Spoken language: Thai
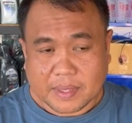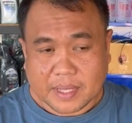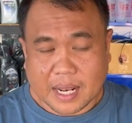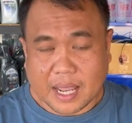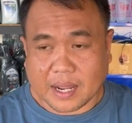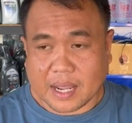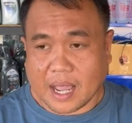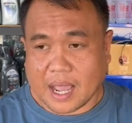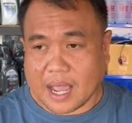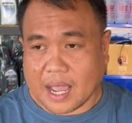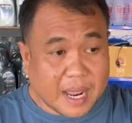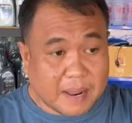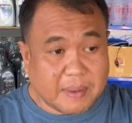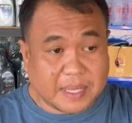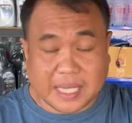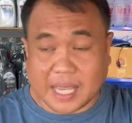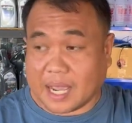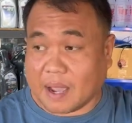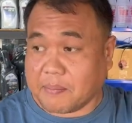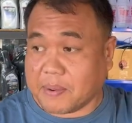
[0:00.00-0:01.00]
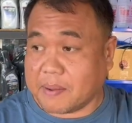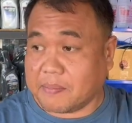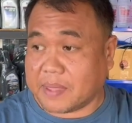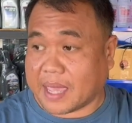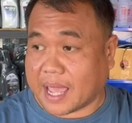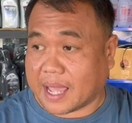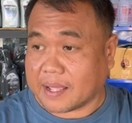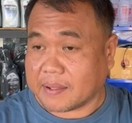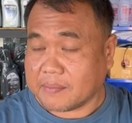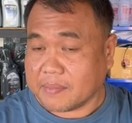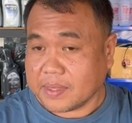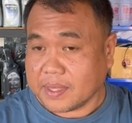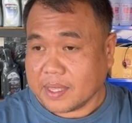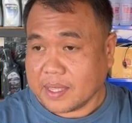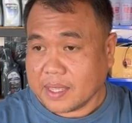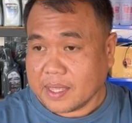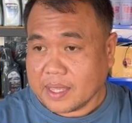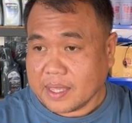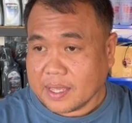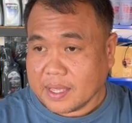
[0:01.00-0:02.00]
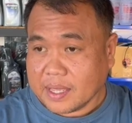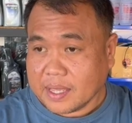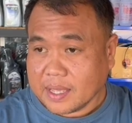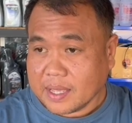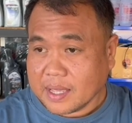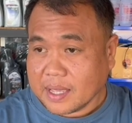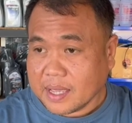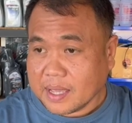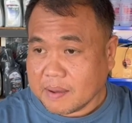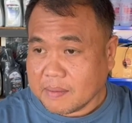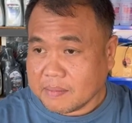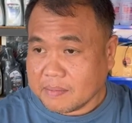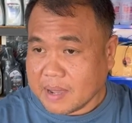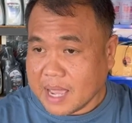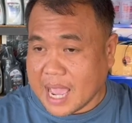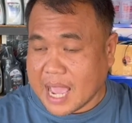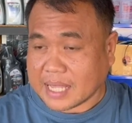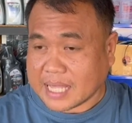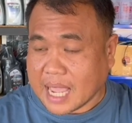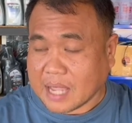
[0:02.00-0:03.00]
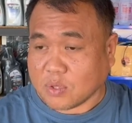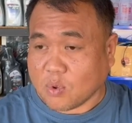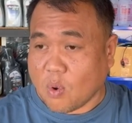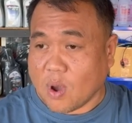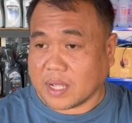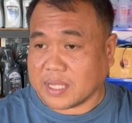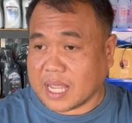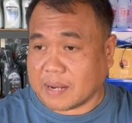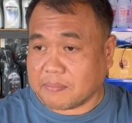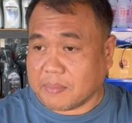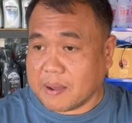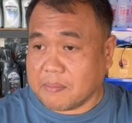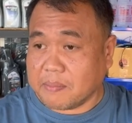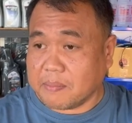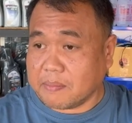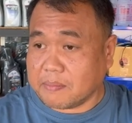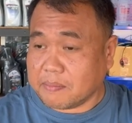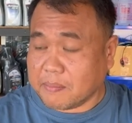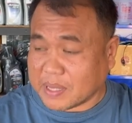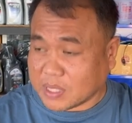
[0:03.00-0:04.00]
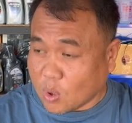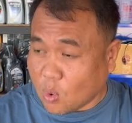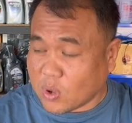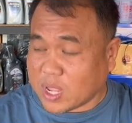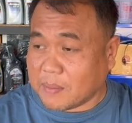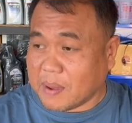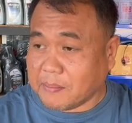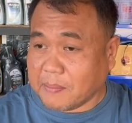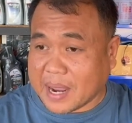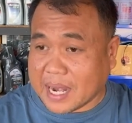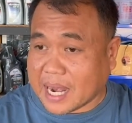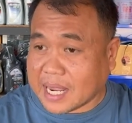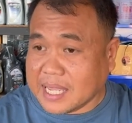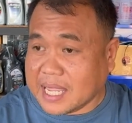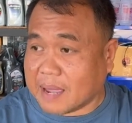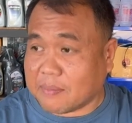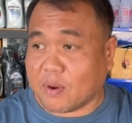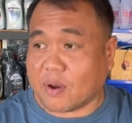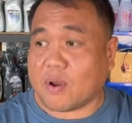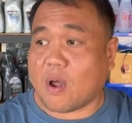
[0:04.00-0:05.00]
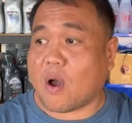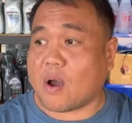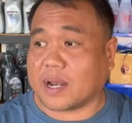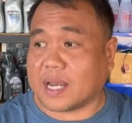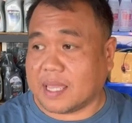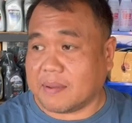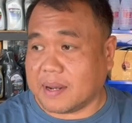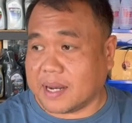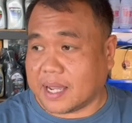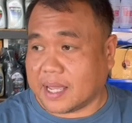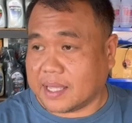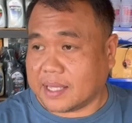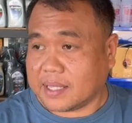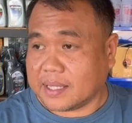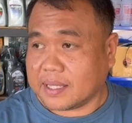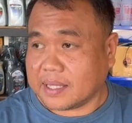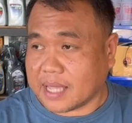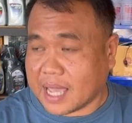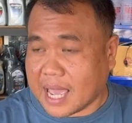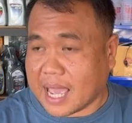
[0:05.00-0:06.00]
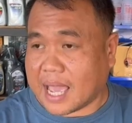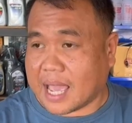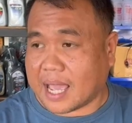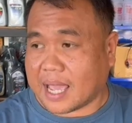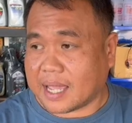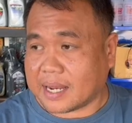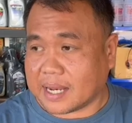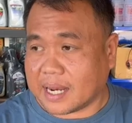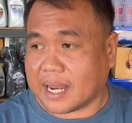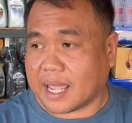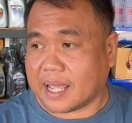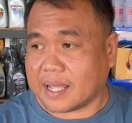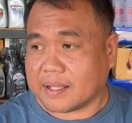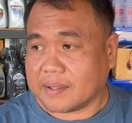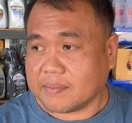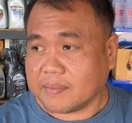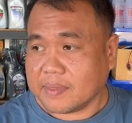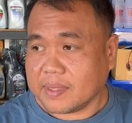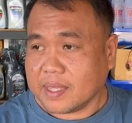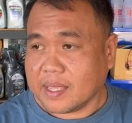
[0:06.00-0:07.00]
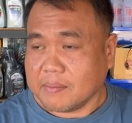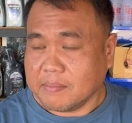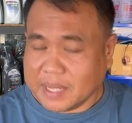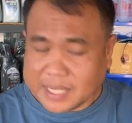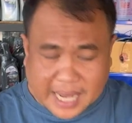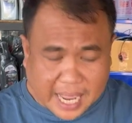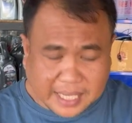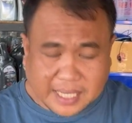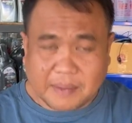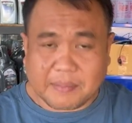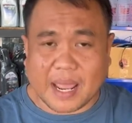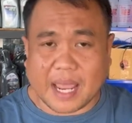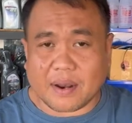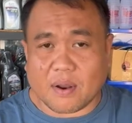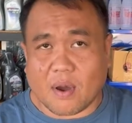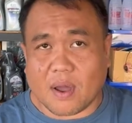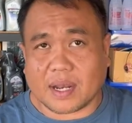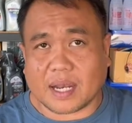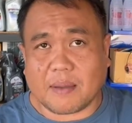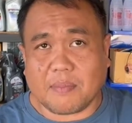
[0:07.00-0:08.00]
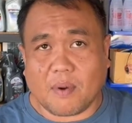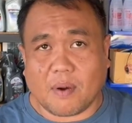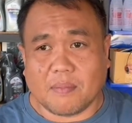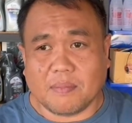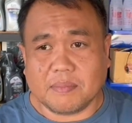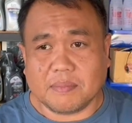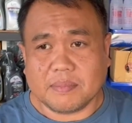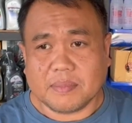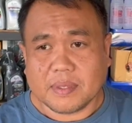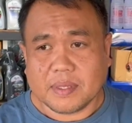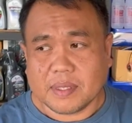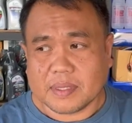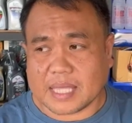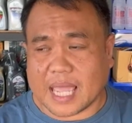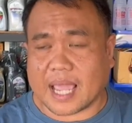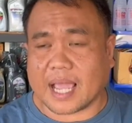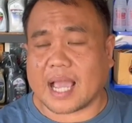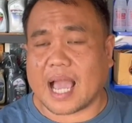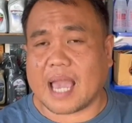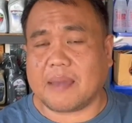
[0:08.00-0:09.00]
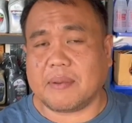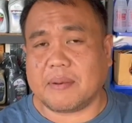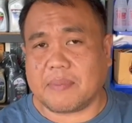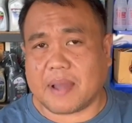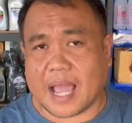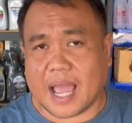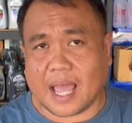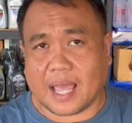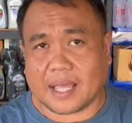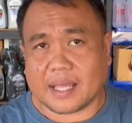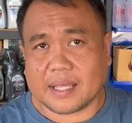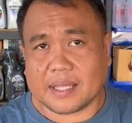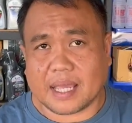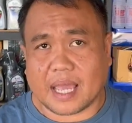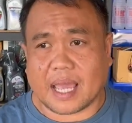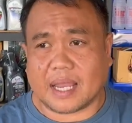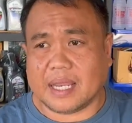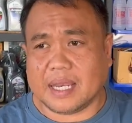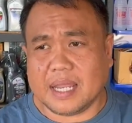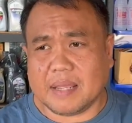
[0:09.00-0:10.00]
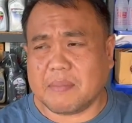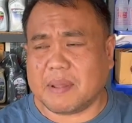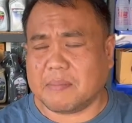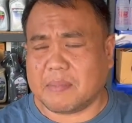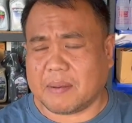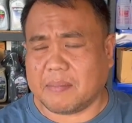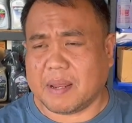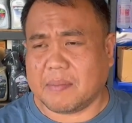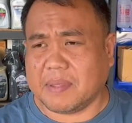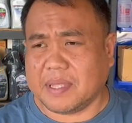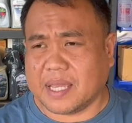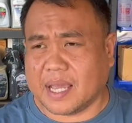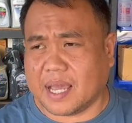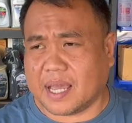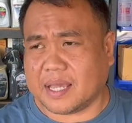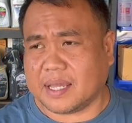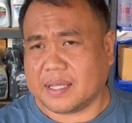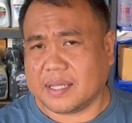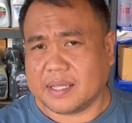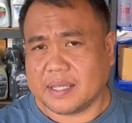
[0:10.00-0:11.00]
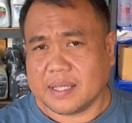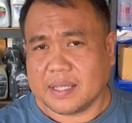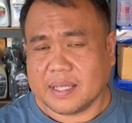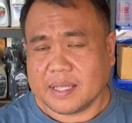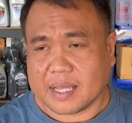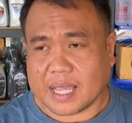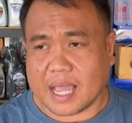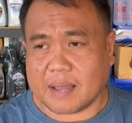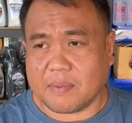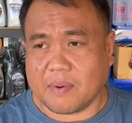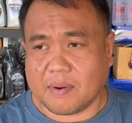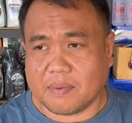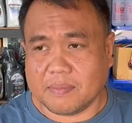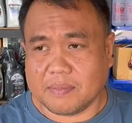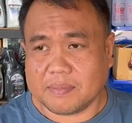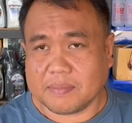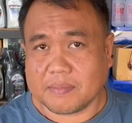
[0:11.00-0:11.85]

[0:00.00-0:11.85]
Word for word: แล้วก็เดินมาเจอเขาปุ๊บเนี่ยมีการทักท้วงทักท้วงเสร็จปุ๊บประตูยังไม่ปิดเลยเหยียบรถออกหนีไปเลยนั่นแหละมิจฉาชีพแน่นอนครับผมแต่งกายเป็นพระเดี๋ยวนี้มันเยอะครับผม